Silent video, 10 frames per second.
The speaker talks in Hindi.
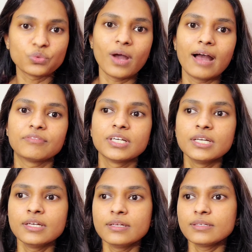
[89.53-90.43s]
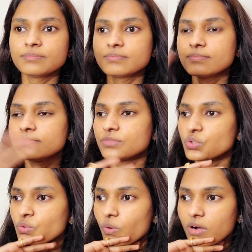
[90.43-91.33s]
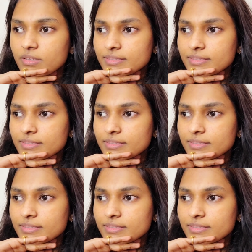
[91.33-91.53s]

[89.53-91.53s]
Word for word: टू हैव यू नो